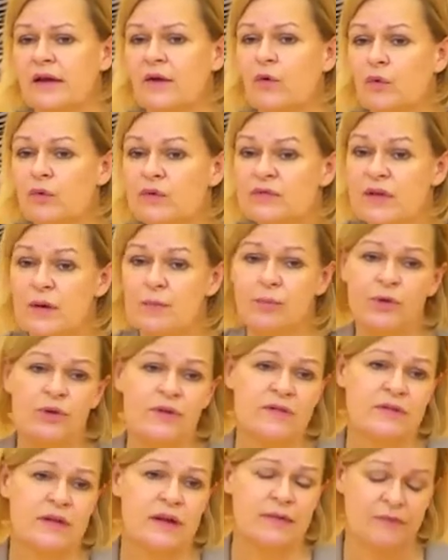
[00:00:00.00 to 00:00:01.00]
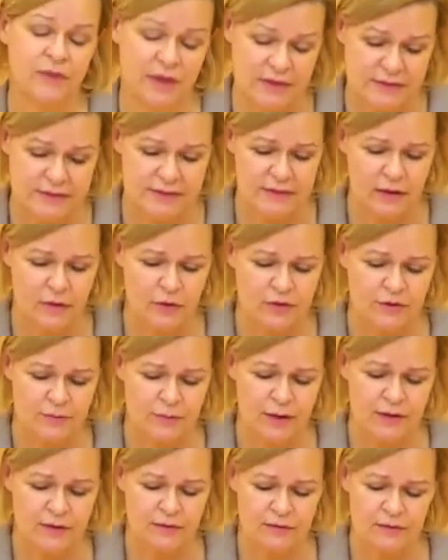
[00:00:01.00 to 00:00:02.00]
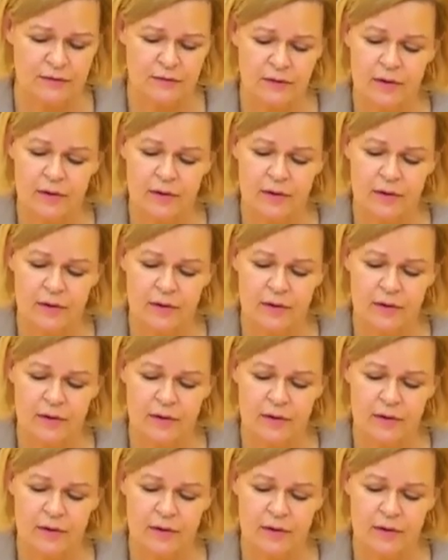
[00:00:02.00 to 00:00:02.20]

auch unser Bundesland Hessen ausmacht.